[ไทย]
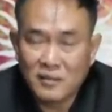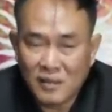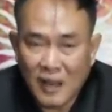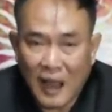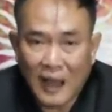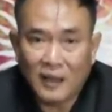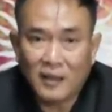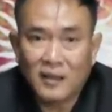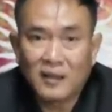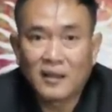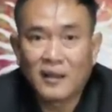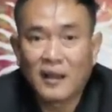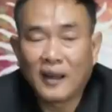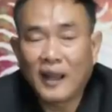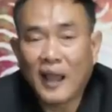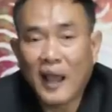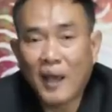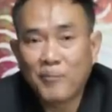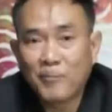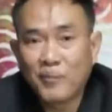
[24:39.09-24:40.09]
จัด
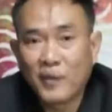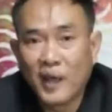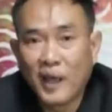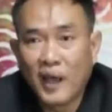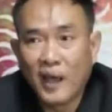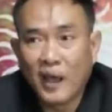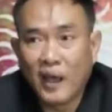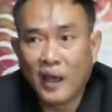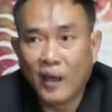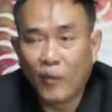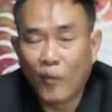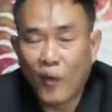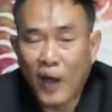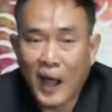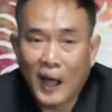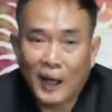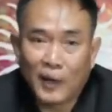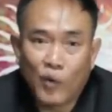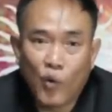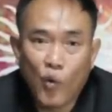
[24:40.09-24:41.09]
นะครับไหว้
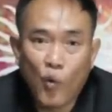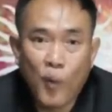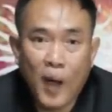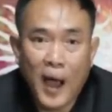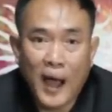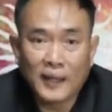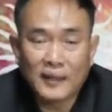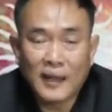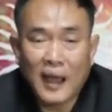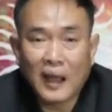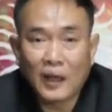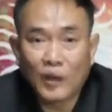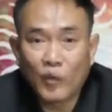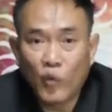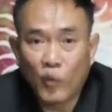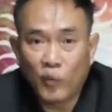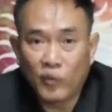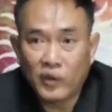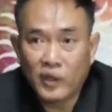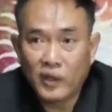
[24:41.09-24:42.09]
ครูบาอาจารย์ของ
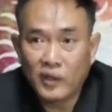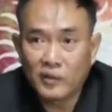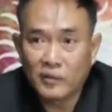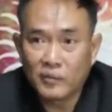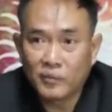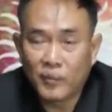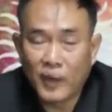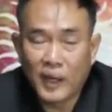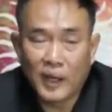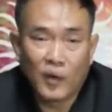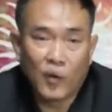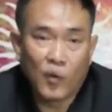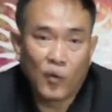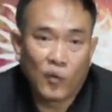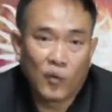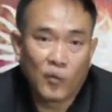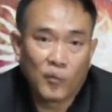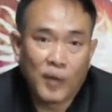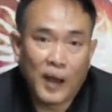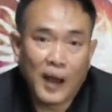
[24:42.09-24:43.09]
ผม ซึ่งเป็นอง
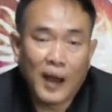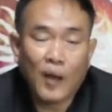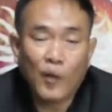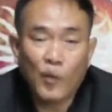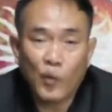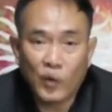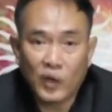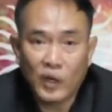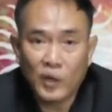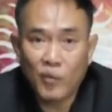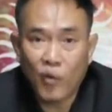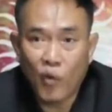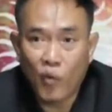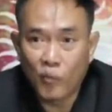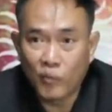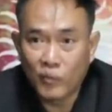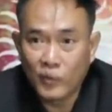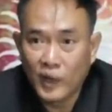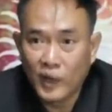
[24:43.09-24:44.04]
ค์พระราหูที่ผม